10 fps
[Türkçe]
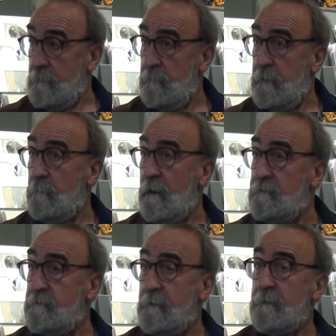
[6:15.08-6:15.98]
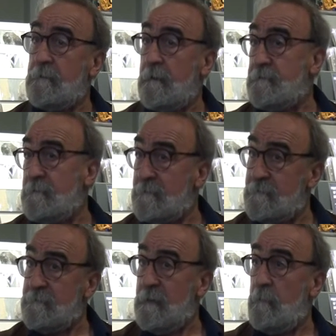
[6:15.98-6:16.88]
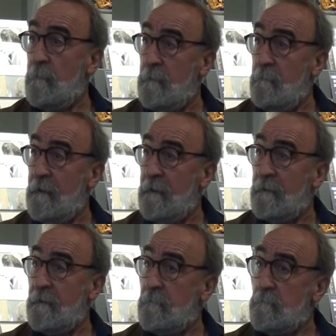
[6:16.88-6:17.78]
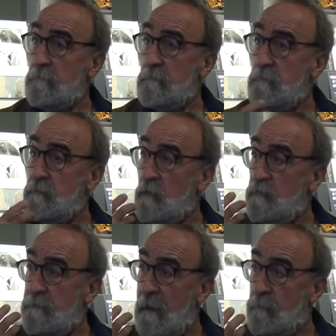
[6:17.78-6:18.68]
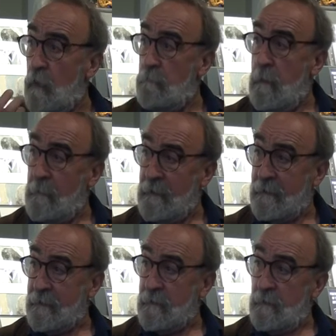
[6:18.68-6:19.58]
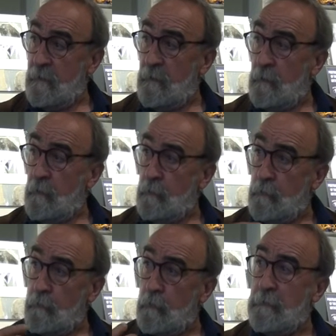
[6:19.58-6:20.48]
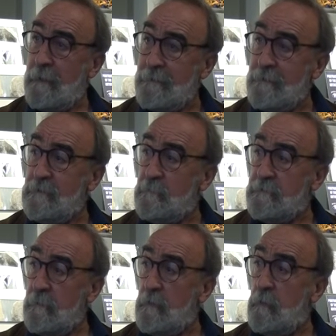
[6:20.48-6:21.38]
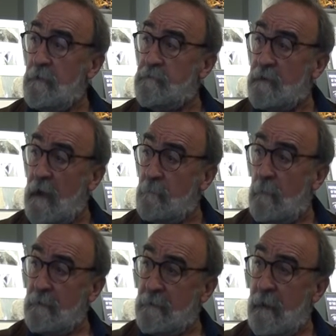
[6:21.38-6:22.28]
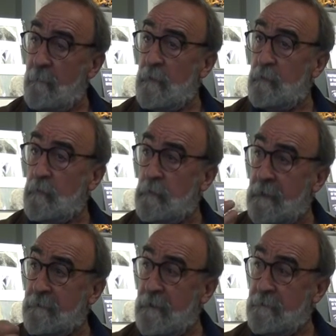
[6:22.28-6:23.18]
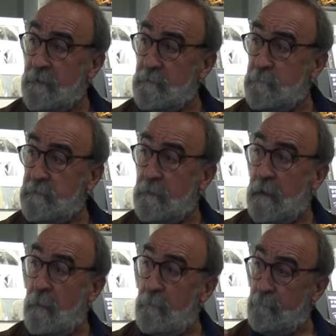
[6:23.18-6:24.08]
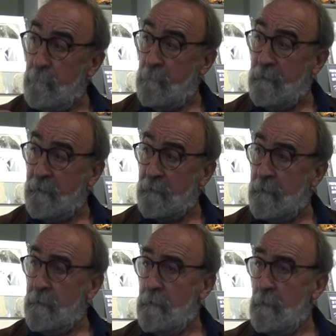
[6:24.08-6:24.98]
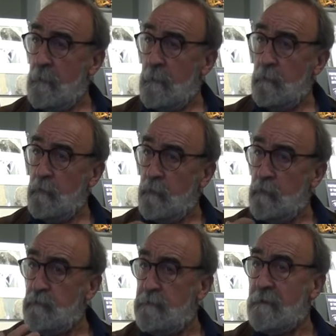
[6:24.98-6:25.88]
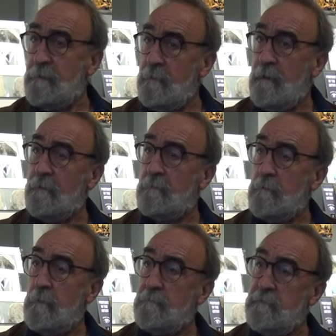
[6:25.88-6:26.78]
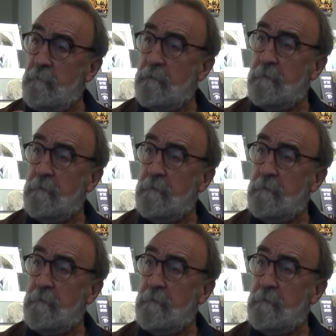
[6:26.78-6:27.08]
ve bazı şeyleri karşılıksız yapabilmeleri, sözünden dönmemeleri, gururlarını hiçbir zaman öne çıkarmamaları ama gururlarından da hiçbir şey kaybetmemeleri, yürüyüşlerini bile hatırlıyorum. Çevik